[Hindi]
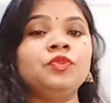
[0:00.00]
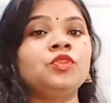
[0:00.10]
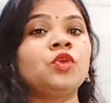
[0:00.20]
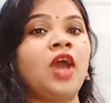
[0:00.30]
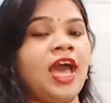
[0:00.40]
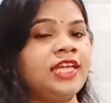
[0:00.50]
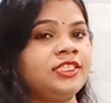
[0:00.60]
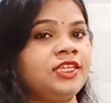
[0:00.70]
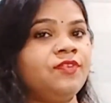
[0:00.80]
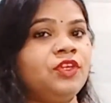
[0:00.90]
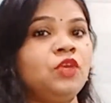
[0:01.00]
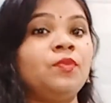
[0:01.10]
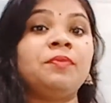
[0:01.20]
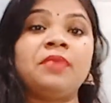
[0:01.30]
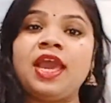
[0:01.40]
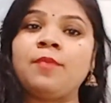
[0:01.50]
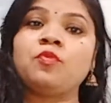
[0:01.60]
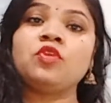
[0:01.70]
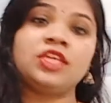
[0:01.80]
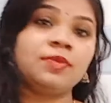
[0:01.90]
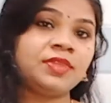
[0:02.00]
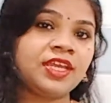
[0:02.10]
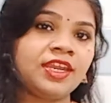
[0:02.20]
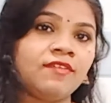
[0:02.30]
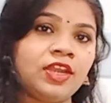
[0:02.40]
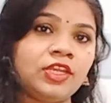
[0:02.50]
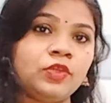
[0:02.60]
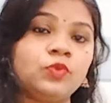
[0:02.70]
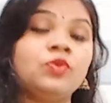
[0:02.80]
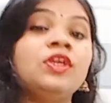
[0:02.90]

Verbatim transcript: तो आज की वीडियो में मैं आपको ये बताने वाली हूँ